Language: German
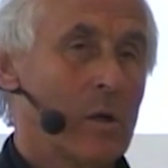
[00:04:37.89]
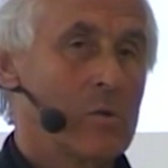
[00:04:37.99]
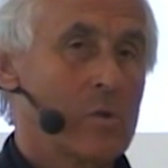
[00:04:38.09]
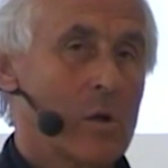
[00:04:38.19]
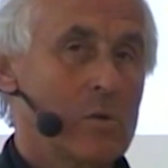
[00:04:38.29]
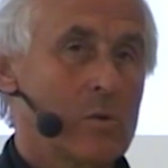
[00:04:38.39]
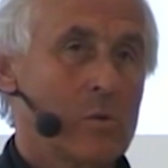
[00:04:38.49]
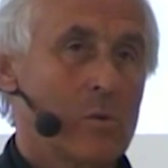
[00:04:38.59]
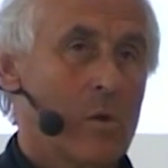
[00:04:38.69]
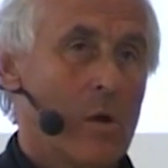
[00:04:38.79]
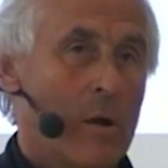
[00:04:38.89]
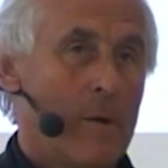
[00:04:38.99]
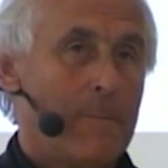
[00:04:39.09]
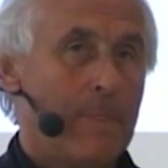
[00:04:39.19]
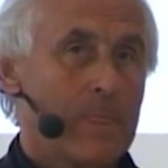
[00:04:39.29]
Also da ist
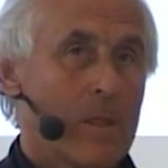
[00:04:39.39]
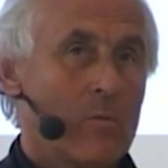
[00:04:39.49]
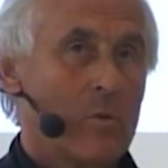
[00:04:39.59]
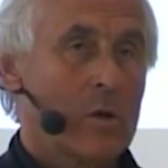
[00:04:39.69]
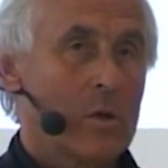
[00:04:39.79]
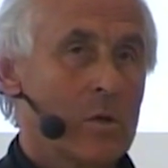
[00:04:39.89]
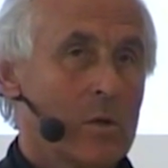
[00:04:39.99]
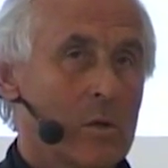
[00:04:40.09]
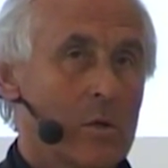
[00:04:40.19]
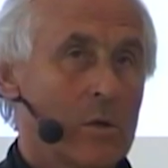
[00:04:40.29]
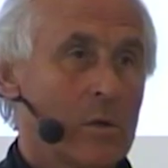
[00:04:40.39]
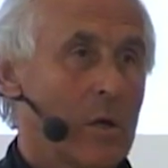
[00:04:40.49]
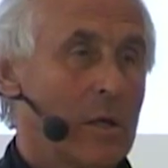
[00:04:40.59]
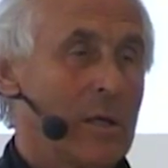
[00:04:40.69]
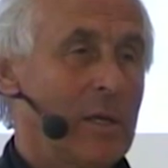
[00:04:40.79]
wirklich äh,
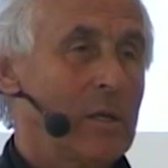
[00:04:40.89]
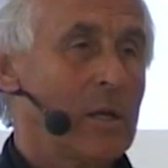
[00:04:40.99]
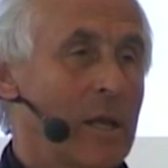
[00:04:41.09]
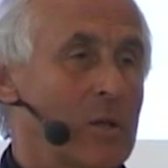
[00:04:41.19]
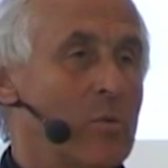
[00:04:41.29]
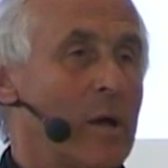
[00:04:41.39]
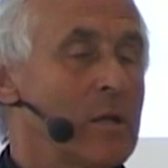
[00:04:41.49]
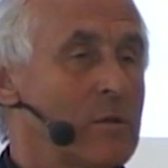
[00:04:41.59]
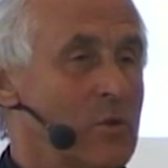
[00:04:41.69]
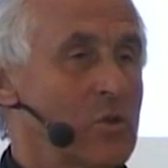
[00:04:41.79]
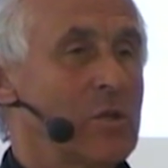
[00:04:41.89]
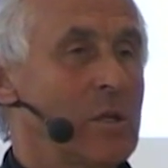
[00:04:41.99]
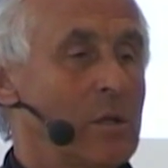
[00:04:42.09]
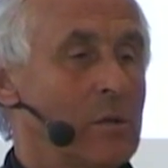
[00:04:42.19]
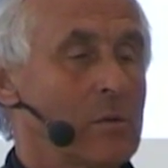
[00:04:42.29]
ein intellektuelles
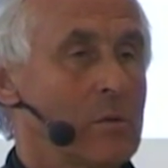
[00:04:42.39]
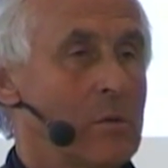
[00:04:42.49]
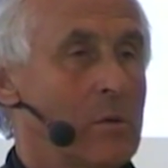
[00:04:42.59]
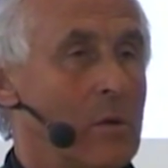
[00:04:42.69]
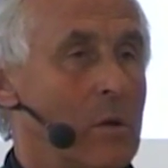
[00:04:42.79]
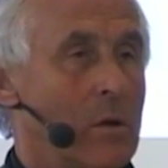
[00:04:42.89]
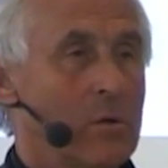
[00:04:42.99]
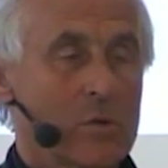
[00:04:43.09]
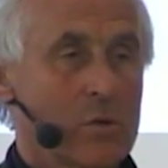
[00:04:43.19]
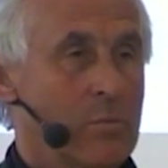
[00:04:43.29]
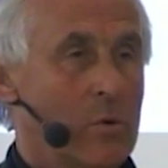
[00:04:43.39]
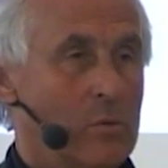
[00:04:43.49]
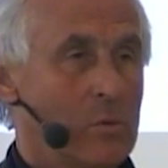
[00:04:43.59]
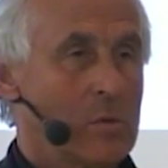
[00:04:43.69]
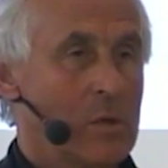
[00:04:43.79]
Verstehen ausgesprochen
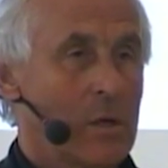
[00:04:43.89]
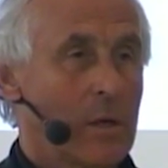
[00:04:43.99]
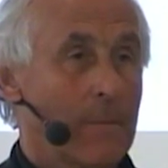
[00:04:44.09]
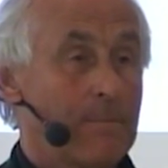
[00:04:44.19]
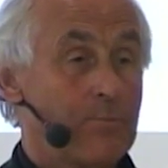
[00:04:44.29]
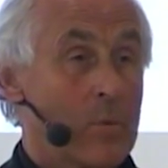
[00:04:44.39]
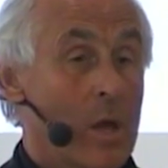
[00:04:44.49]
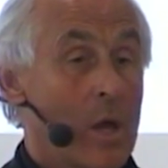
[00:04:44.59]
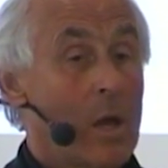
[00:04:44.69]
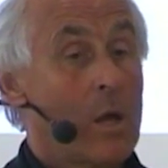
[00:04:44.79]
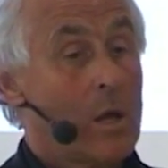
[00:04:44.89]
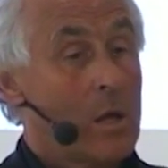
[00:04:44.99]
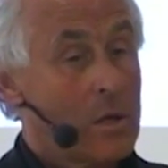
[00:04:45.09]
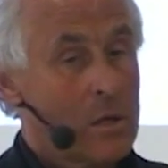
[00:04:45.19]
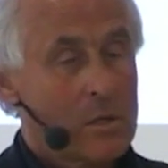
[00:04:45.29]
nützlich.
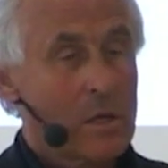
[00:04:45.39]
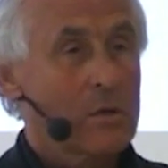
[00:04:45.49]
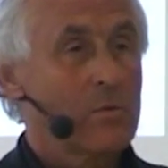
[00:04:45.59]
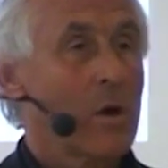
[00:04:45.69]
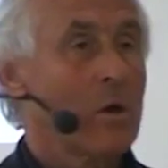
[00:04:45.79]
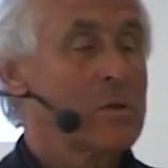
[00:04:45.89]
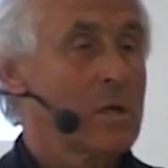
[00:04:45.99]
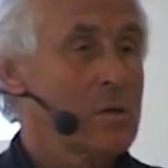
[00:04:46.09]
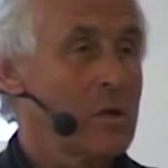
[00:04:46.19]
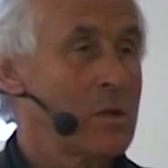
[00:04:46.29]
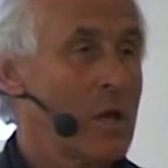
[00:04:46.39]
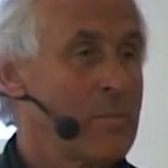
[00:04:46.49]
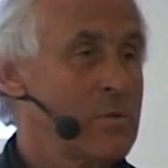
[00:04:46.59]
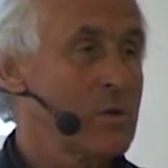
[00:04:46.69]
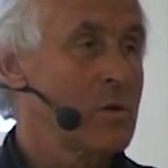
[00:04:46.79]
Es setzt voraus, dass ich
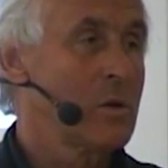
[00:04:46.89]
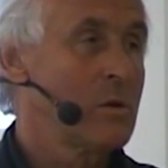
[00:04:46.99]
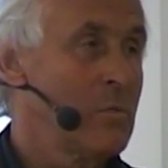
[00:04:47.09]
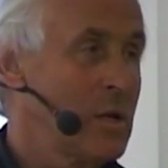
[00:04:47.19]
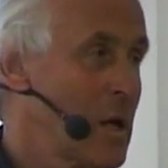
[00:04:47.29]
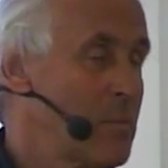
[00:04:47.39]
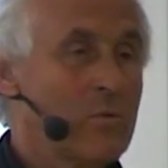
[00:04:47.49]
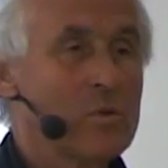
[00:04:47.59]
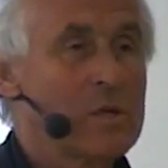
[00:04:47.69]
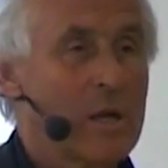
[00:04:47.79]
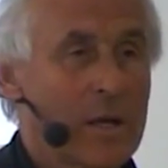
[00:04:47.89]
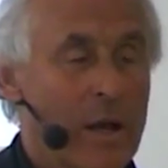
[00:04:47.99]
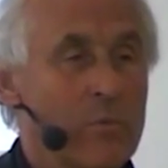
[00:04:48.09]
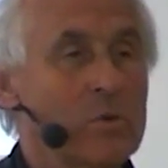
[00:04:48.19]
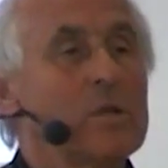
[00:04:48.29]
selbst ein Metabewusstsein
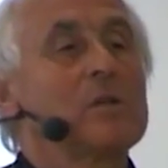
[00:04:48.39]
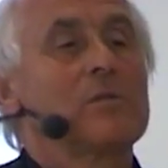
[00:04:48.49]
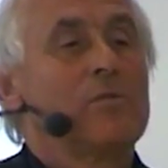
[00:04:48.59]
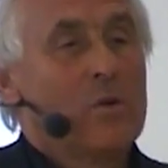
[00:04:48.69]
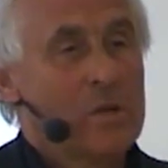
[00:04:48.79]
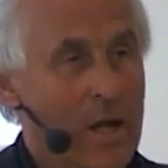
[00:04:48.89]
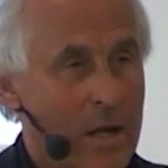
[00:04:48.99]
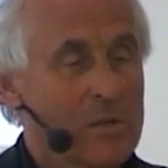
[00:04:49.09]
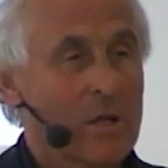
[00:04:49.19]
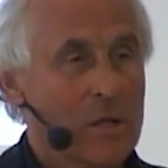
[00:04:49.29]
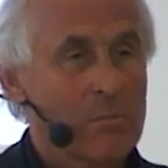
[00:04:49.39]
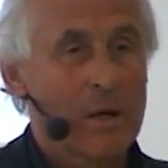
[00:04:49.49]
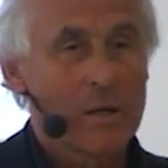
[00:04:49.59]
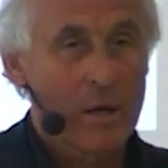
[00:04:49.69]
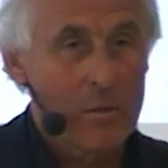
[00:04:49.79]
habe und nicht völlig einseitig
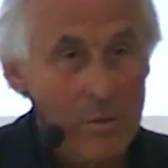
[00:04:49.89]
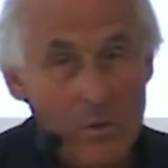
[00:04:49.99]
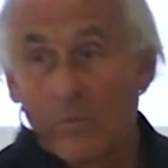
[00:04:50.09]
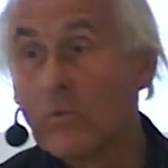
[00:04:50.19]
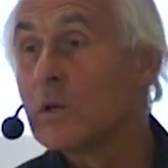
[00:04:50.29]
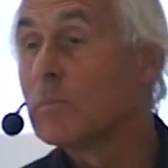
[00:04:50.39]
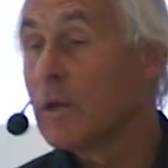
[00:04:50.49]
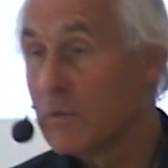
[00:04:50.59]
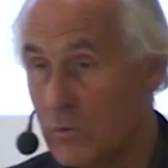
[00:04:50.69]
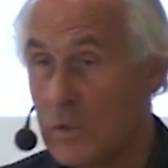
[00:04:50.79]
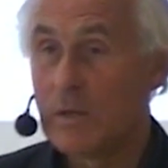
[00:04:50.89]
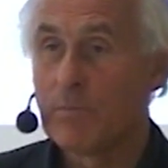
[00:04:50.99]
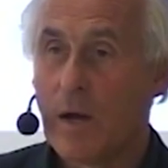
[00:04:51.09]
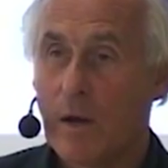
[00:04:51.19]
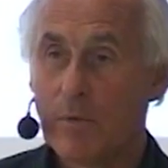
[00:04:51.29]
Partei bin, obwohl ich meine
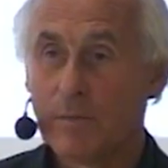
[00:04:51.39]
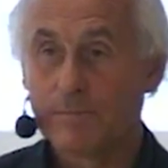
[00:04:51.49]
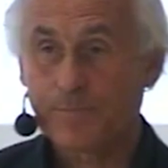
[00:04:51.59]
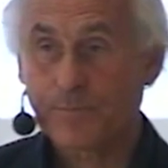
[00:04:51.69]
Vorlieben habe.